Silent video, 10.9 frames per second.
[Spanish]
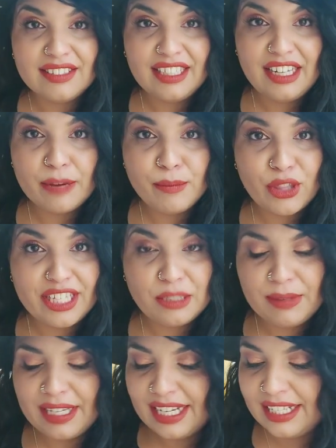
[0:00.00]
Y la podéis
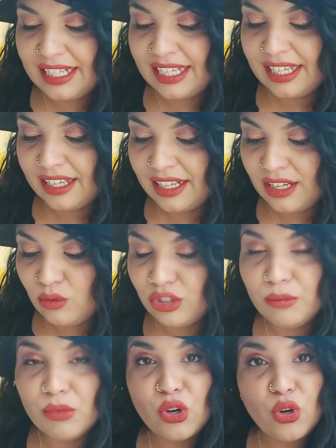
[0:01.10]
ver en el
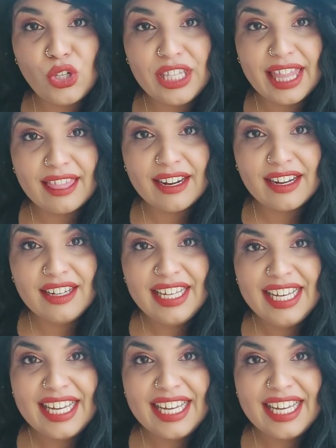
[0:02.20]
último haul de Zara